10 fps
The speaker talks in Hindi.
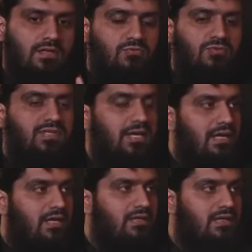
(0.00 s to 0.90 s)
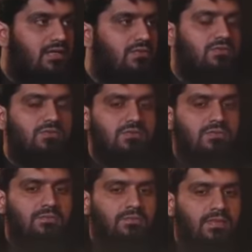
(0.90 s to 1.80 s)
नबूत का ऐलान किया
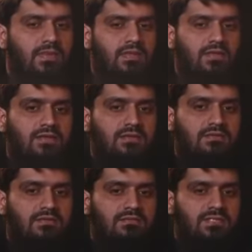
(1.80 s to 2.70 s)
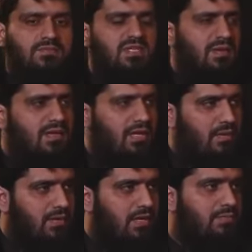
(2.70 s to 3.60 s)
तो सबसे पहले
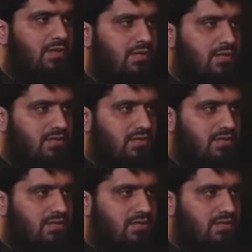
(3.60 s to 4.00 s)
आपके अपने